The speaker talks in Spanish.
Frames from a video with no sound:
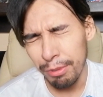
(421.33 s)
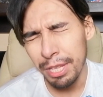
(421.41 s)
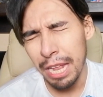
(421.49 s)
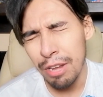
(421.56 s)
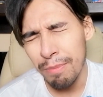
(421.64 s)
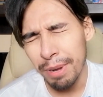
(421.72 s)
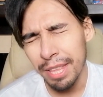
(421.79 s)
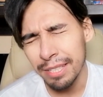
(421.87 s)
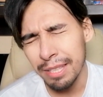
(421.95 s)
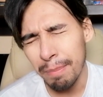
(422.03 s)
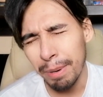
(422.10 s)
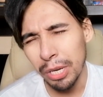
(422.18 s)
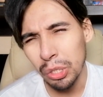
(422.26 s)
me olvida el nombre de
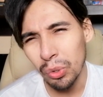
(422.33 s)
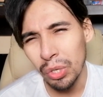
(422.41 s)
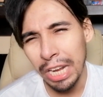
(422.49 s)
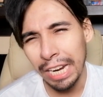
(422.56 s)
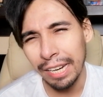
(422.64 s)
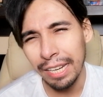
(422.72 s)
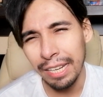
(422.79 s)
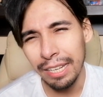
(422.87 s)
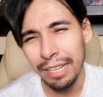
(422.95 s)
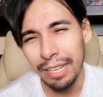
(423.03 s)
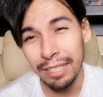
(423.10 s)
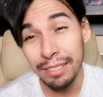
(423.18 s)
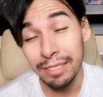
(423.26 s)
este personaje,
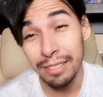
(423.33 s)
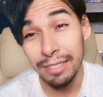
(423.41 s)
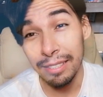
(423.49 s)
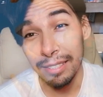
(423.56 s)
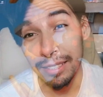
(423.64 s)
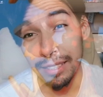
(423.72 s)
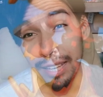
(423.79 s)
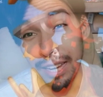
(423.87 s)
es